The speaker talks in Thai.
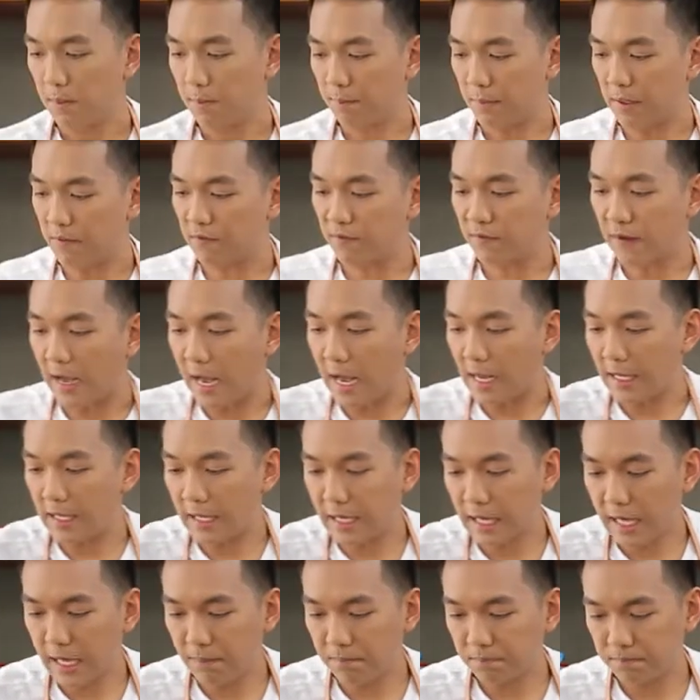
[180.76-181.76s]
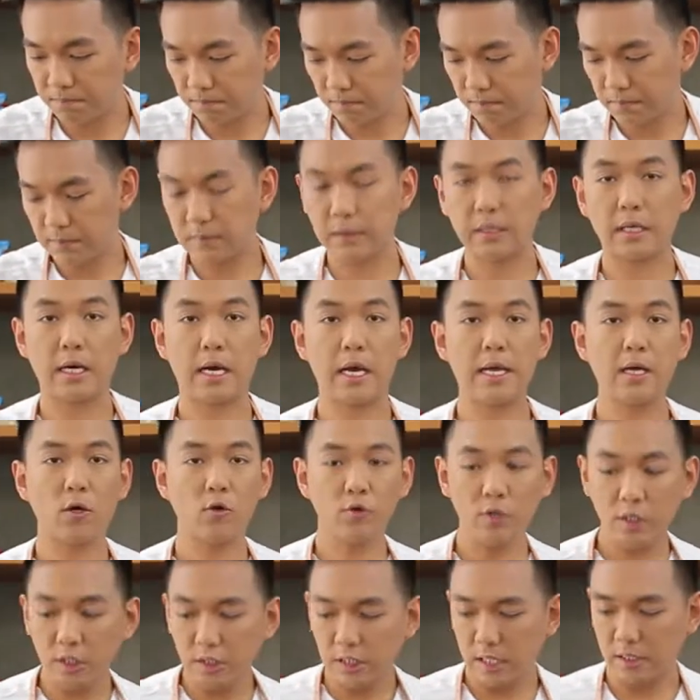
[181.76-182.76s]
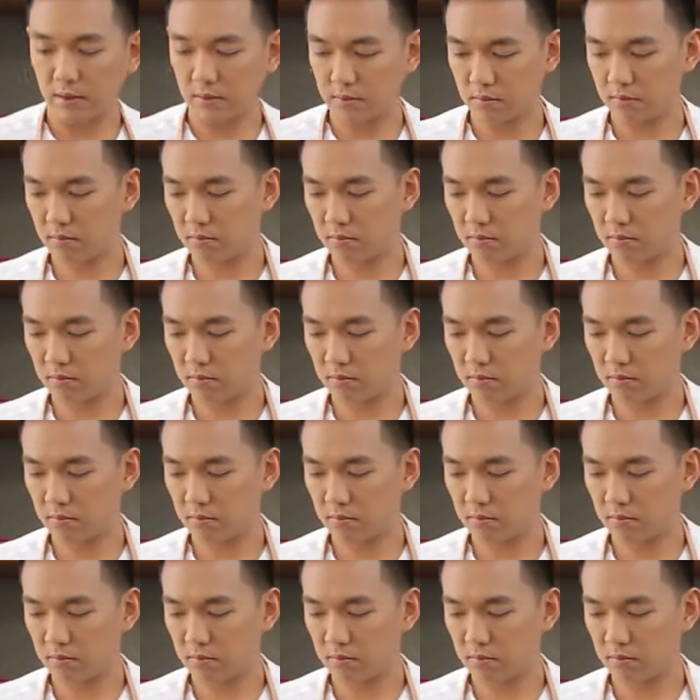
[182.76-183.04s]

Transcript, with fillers: ปิดฝานะครับให้เขาเดือด